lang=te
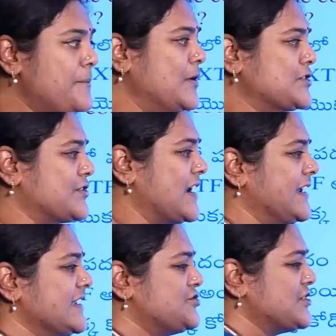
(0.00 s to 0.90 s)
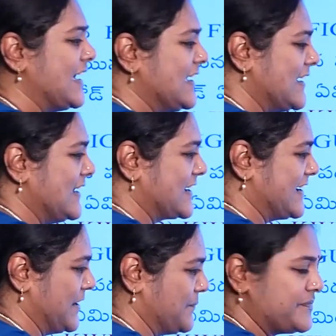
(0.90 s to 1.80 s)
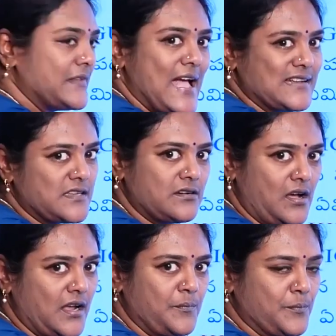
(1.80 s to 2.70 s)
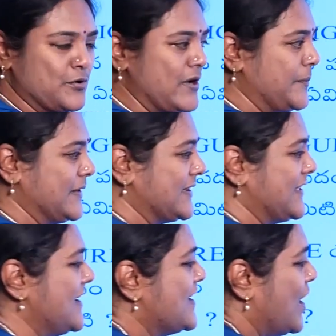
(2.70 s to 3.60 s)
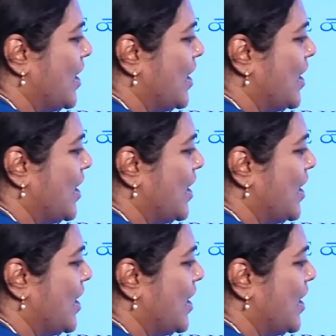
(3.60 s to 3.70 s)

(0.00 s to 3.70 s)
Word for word: ఇప్పుడు చూడండి జంగల్కి ఆన్సర్ రాంగ్ ప్రూవ్ అయిపోయింది కదా